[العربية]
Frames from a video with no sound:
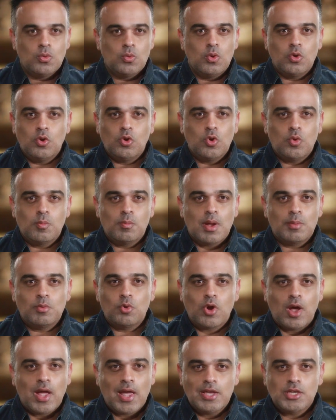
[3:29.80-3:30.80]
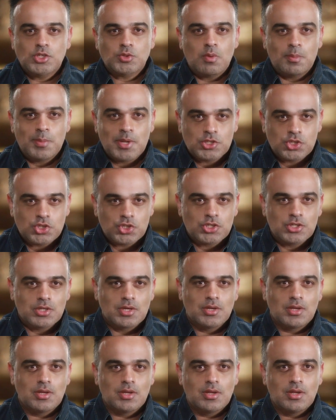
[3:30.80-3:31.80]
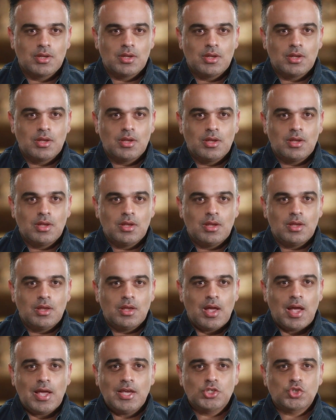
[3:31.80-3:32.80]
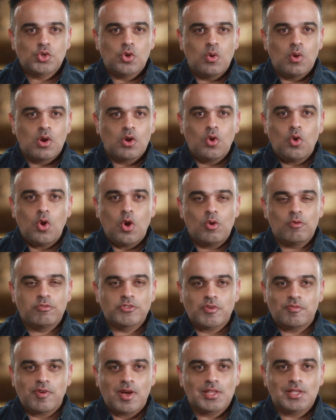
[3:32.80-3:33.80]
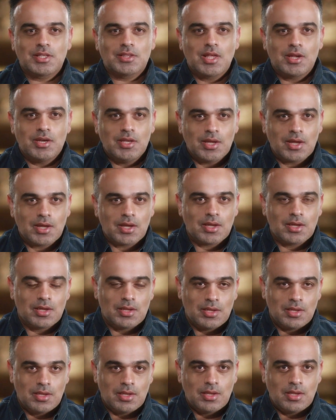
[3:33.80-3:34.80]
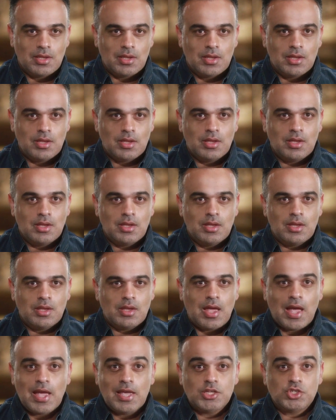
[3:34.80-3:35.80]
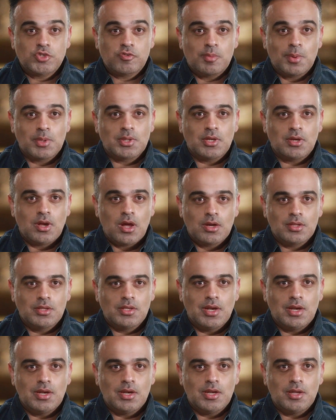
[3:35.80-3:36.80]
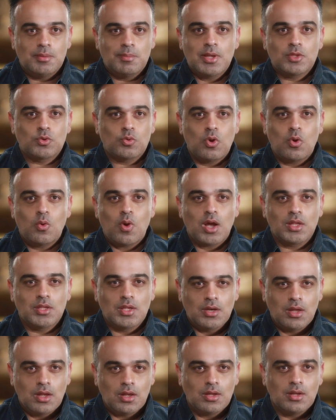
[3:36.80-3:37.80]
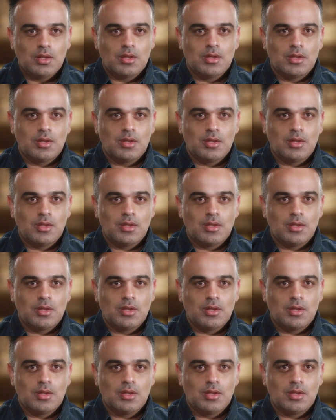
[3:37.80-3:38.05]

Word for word: وقولوا لهم أبوكوا عايش ما ماتش عايش جوه الروح وفي صفحات التاريخ عايش في بطن الأرض اللي مات وهو حاضنها